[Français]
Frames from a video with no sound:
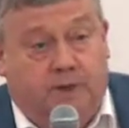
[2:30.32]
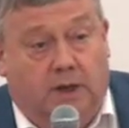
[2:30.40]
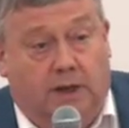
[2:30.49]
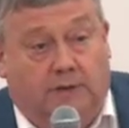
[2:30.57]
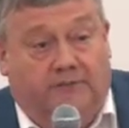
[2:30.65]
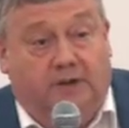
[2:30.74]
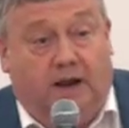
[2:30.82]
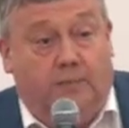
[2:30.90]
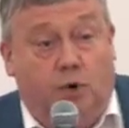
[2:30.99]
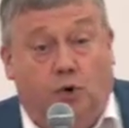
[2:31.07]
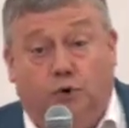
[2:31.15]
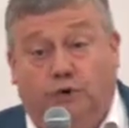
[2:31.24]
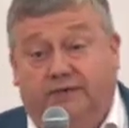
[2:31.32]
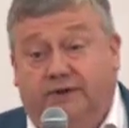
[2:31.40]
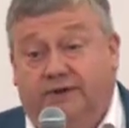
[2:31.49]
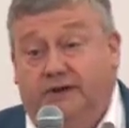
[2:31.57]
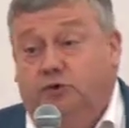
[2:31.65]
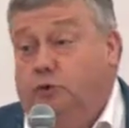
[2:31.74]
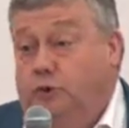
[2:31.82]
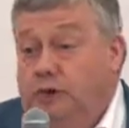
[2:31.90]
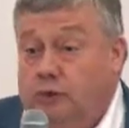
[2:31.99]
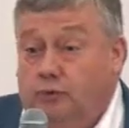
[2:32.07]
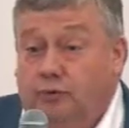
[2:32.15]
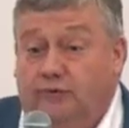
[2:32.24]
et finalement qu'on devait
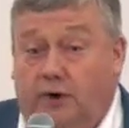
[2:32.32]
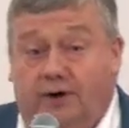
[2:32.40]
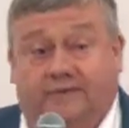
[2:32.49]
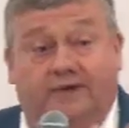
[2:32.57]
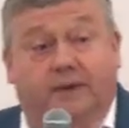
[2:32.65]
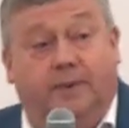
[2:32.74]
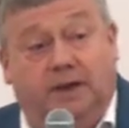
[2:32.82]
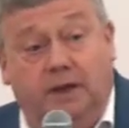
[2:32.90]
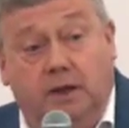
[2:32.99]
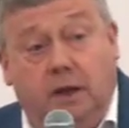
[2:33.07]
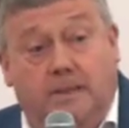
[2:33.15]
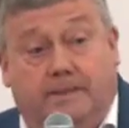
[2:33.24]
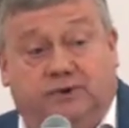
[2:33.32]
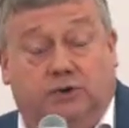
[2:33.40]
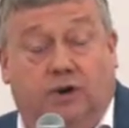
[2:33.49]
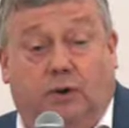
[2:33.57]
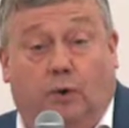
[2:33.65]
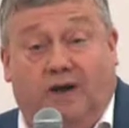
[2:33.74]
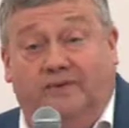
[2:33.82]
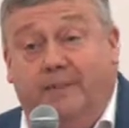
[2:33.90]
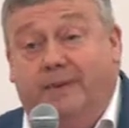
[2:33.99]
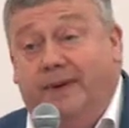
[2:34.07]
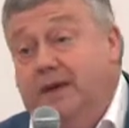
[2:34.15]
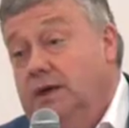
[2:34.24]
détruire ou vendre à vil prix parce qu'on l'avait
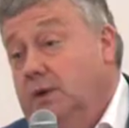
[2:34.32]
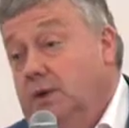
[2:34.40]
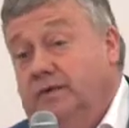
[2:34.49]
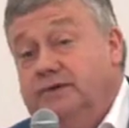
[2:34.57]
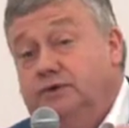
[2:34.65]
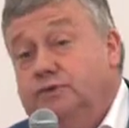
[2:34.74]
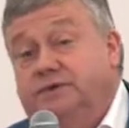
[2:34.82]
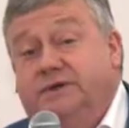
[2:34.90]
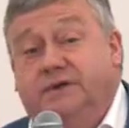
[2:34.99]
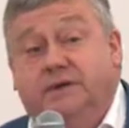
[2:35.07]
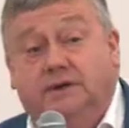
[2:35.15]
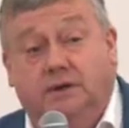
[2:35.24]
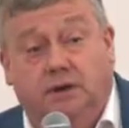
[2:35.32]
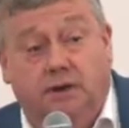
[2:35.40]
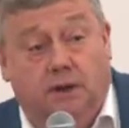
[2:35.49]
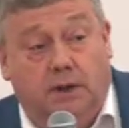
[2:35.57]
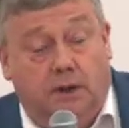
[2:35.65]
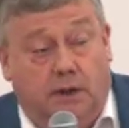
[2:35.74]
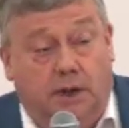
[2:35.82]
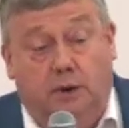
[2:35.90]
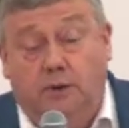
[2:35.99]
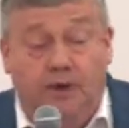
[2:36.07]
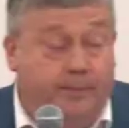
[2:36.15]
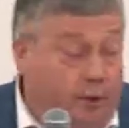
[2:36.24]
payé, on l'avait subsidié. Et à
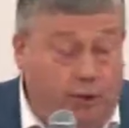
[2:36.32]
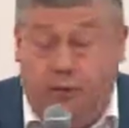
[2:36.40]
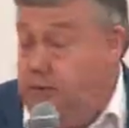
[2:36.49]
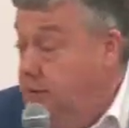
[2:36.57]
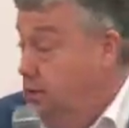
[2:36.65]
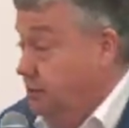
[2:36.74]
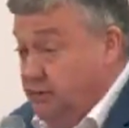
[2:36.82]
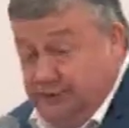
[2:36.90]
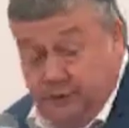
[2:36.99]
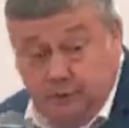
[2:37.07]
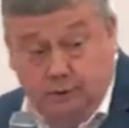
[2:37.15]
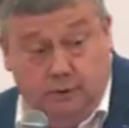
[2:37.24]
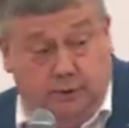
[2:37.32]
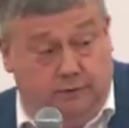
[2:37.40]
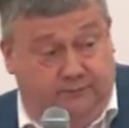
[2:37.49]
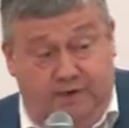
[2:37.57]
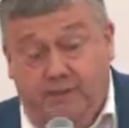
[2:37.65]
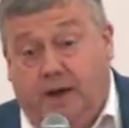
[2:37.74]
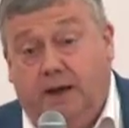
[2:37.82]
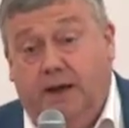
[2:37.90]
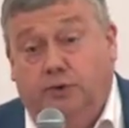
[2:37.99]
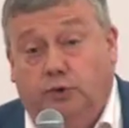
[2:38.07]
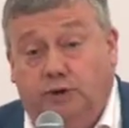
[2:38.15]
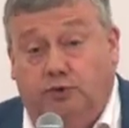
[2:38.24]
une époque, les chiffres que Philippe Barret
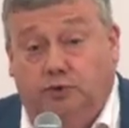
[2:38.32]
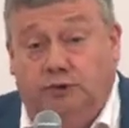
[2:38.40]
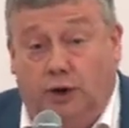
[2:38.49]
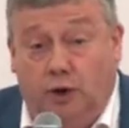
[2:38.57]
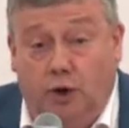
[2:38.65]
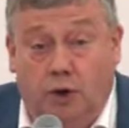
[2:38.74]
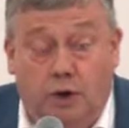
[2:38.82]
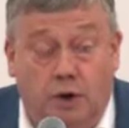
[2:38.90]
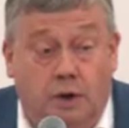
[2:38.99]
donnait tout à l'heure,